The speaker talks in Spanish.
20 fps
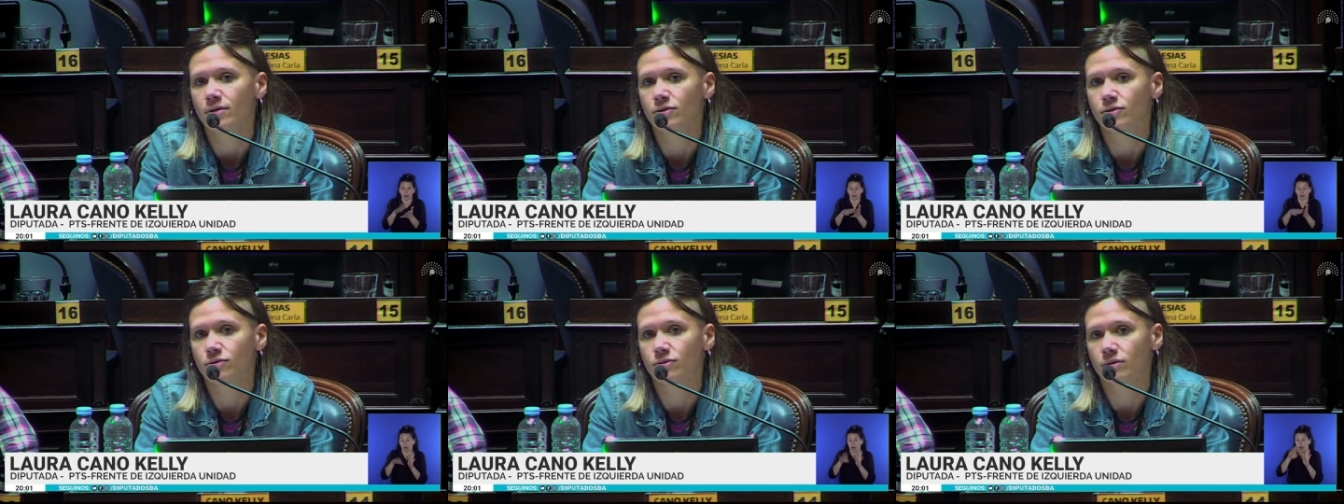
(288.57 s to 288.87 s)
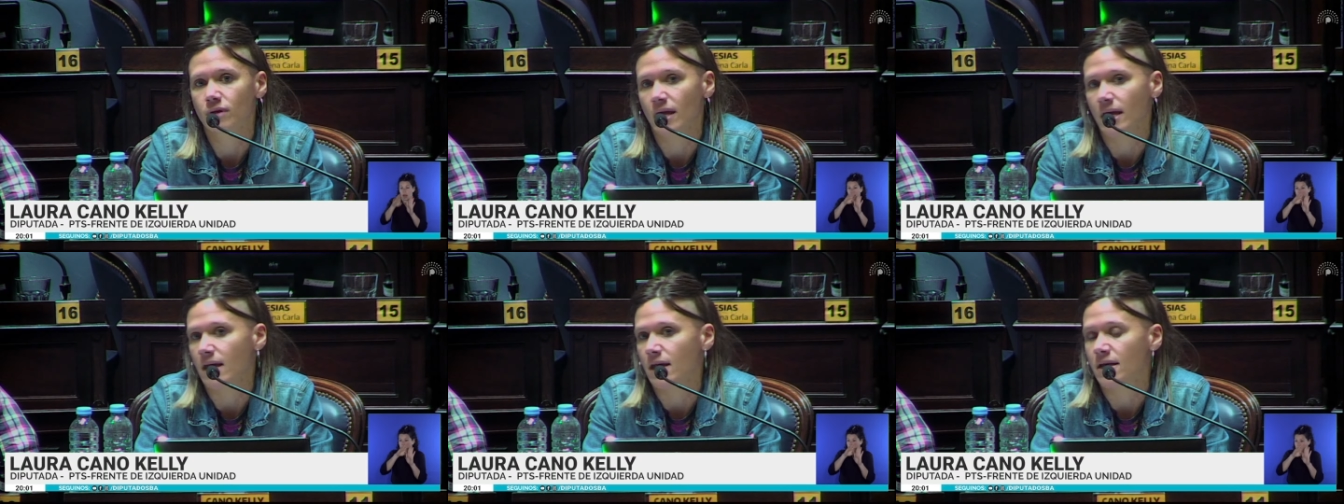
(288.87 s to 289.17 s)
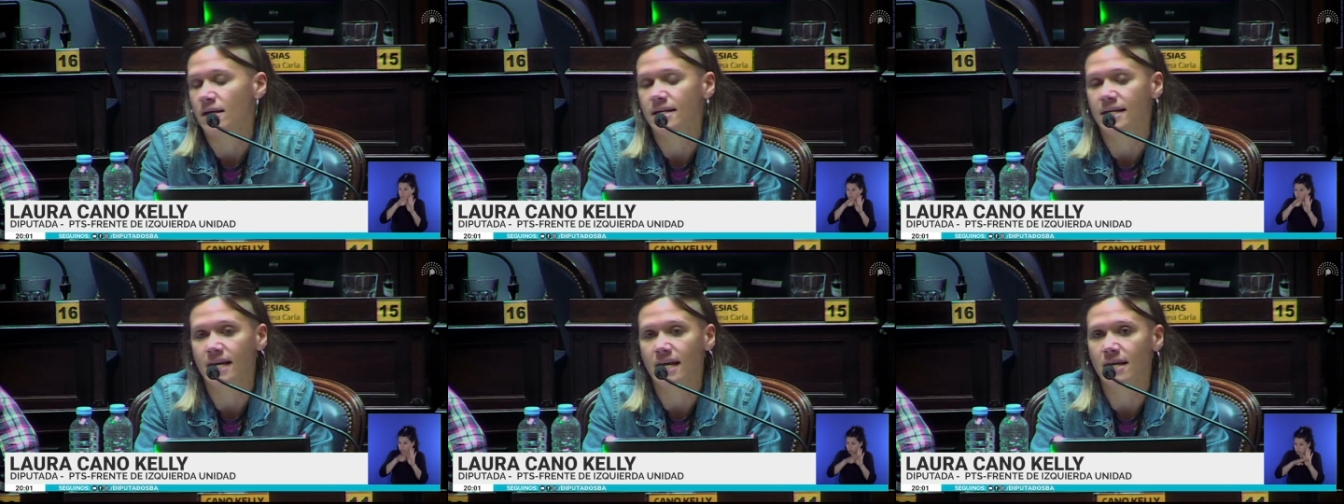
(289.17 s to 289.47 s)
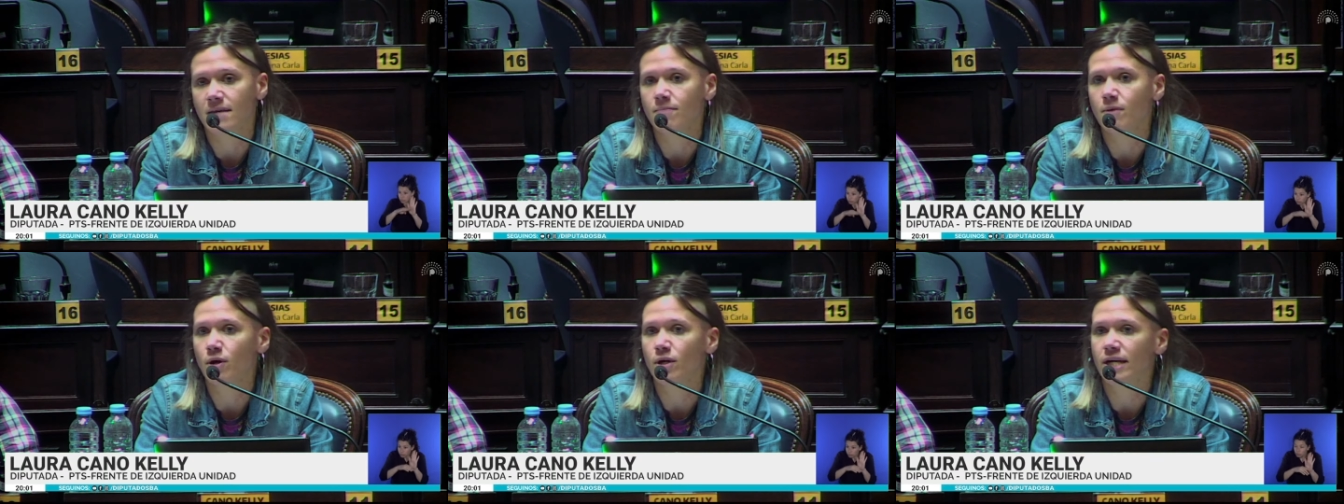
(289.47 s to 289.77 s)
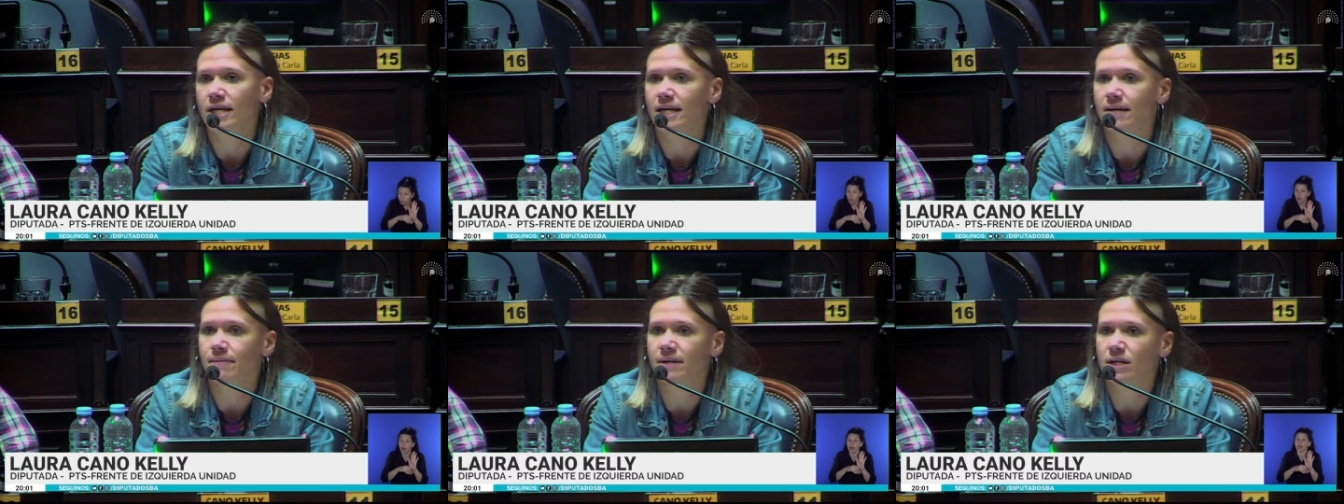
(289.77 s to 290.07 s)
eh, creímos que
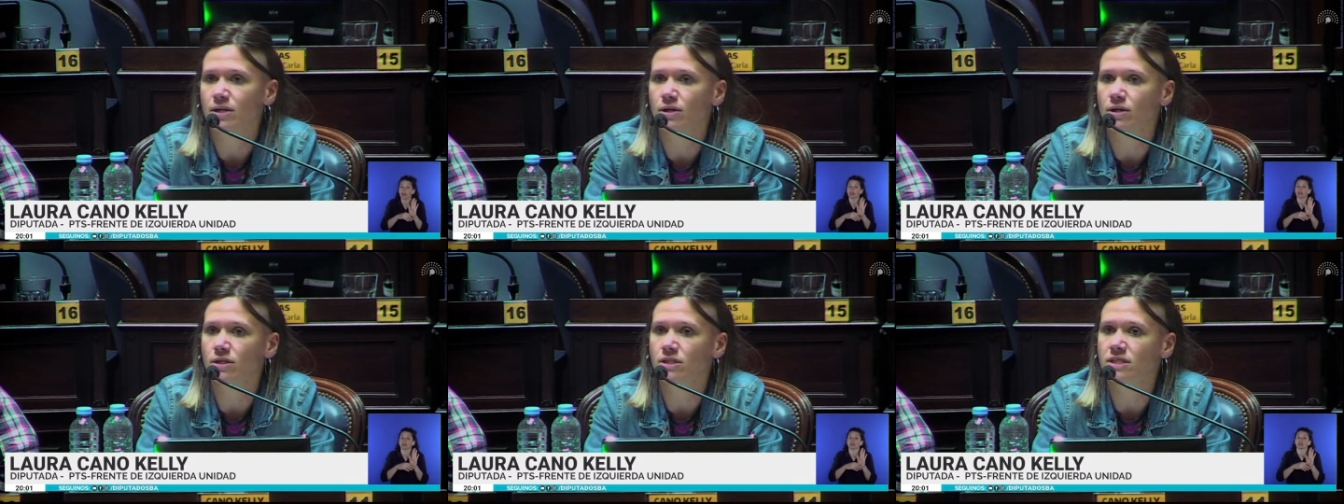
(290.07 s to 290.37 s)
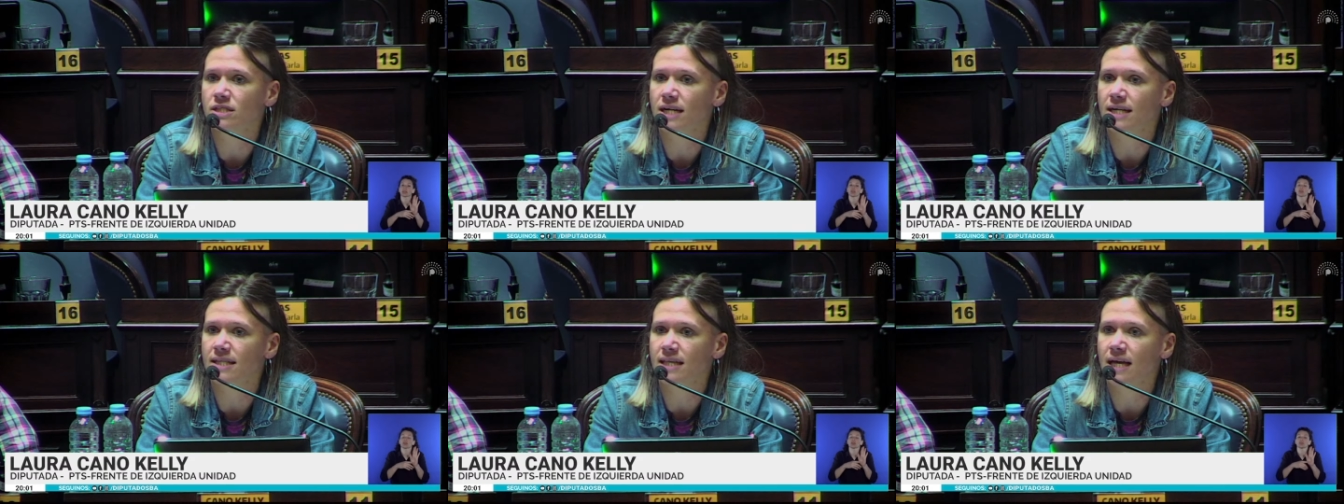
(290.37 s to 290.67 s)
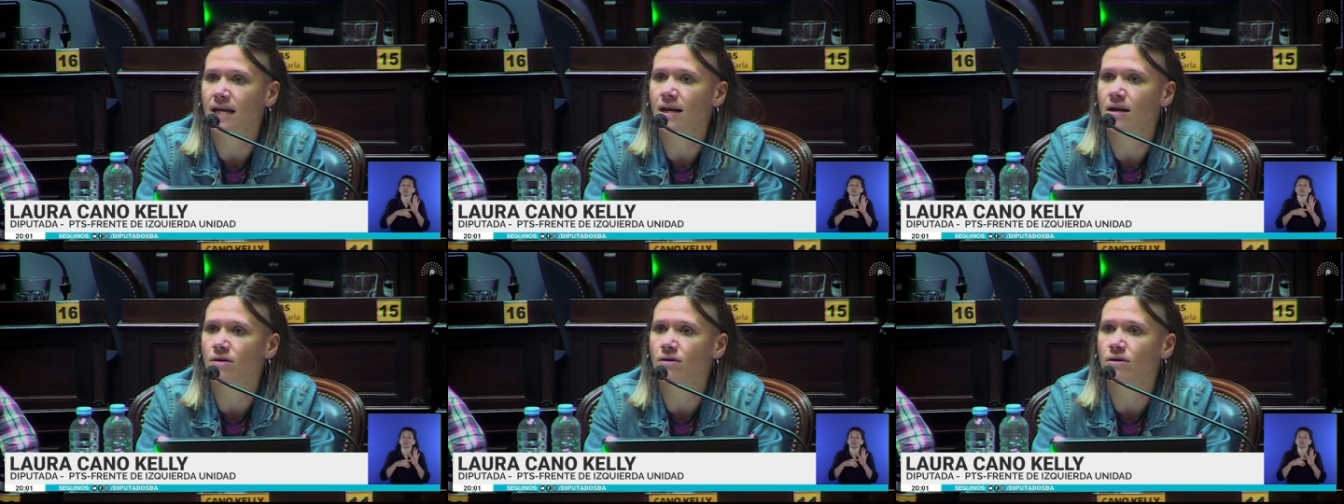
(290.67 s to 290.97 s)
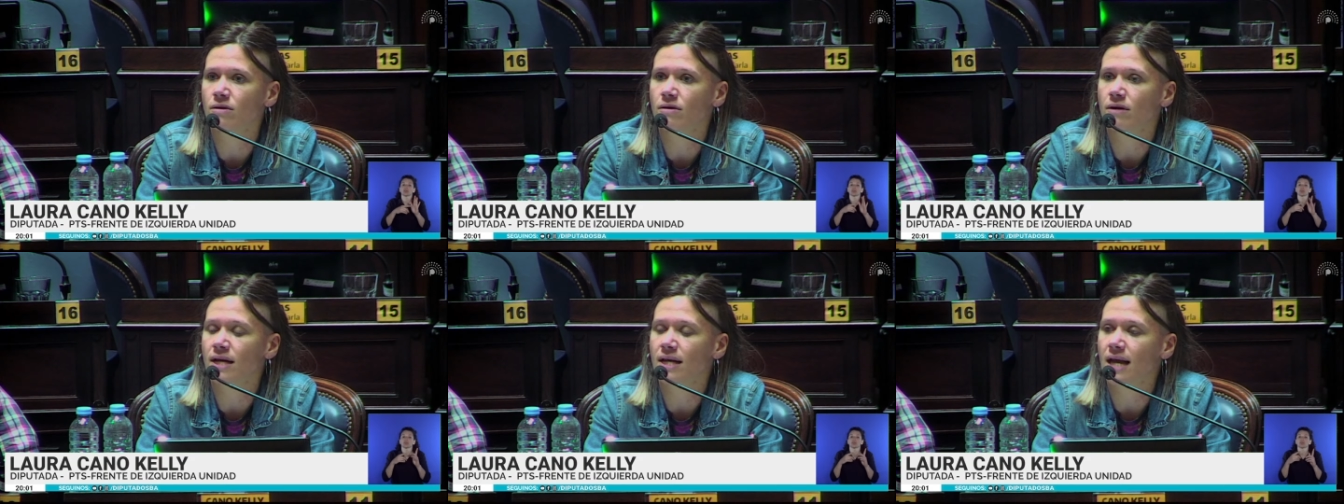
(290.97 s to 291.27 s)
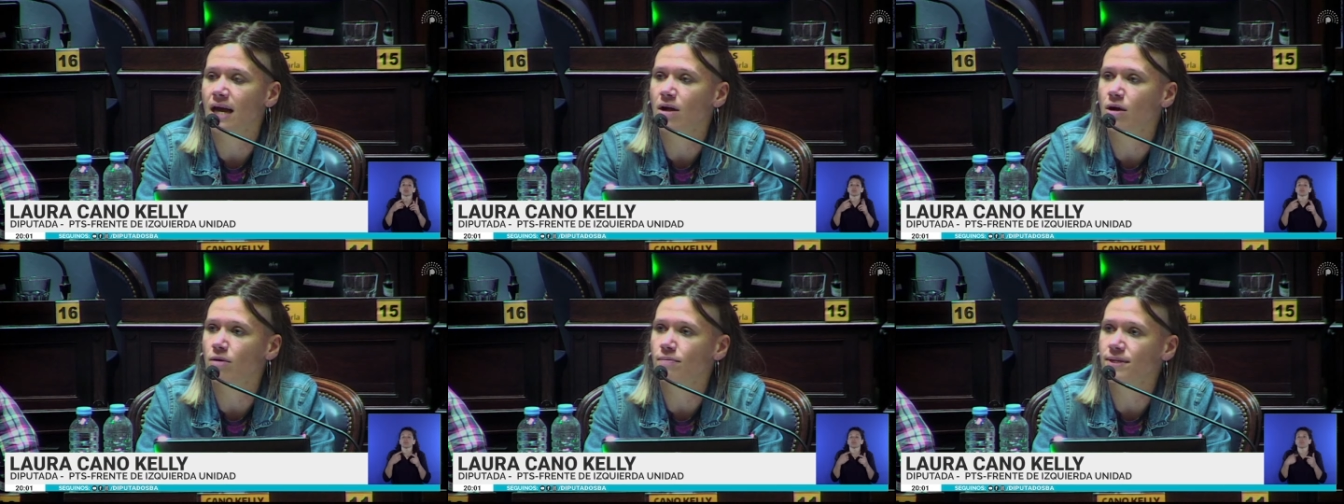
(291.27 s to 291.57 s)
era mejor tratarlo en
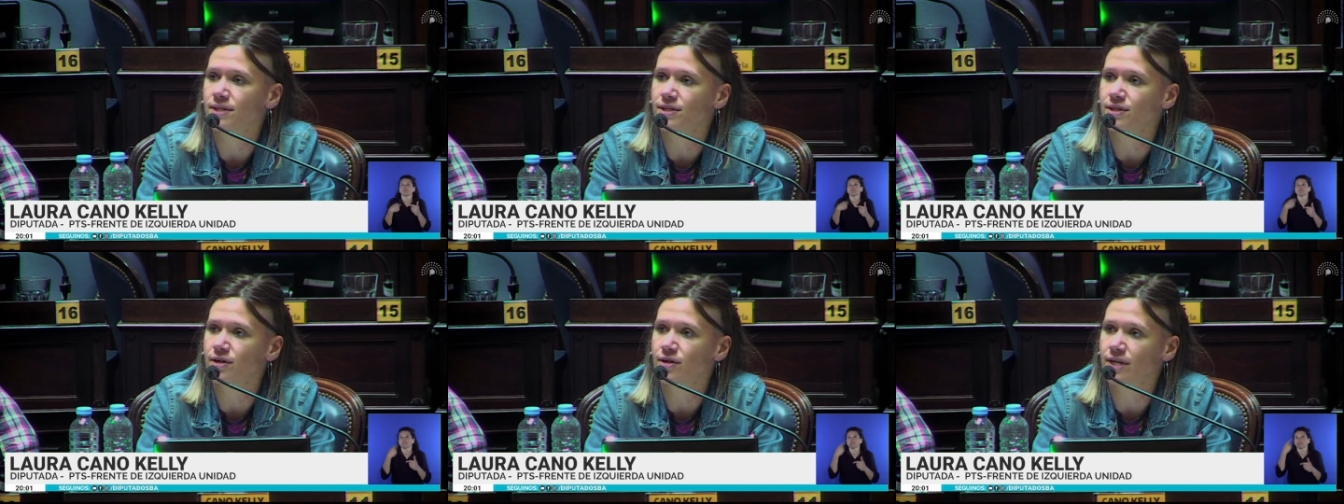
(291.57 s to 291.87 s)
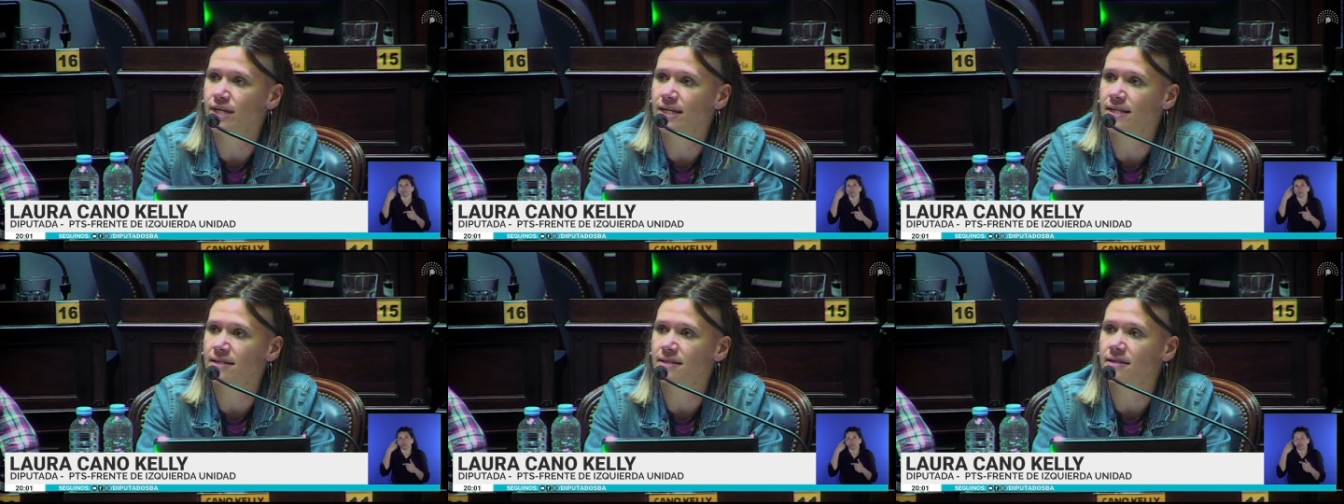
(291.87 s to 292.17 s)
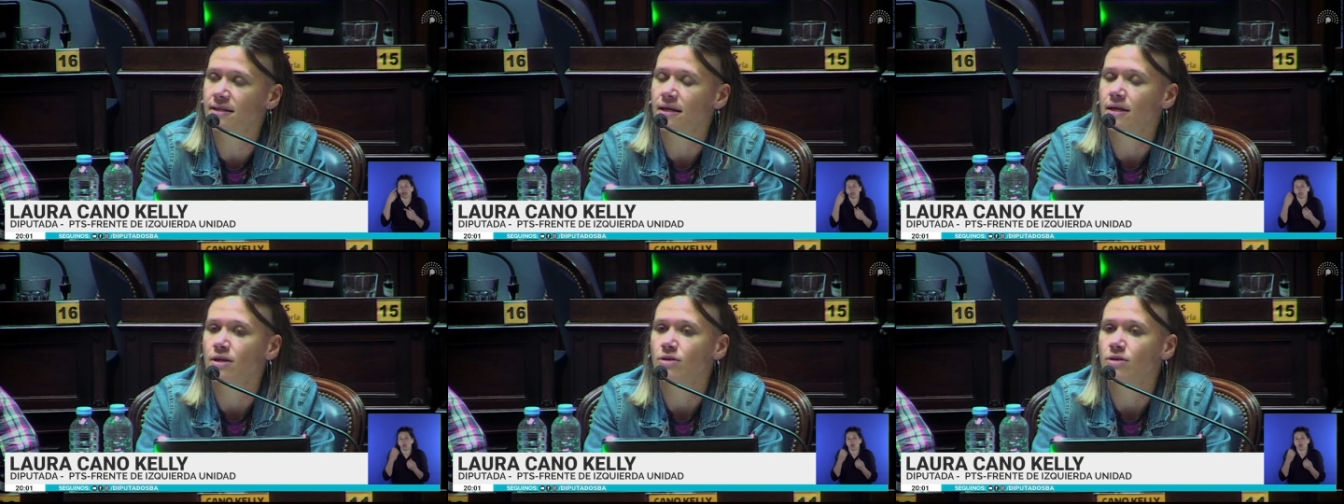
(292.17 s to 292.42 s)
las comisiones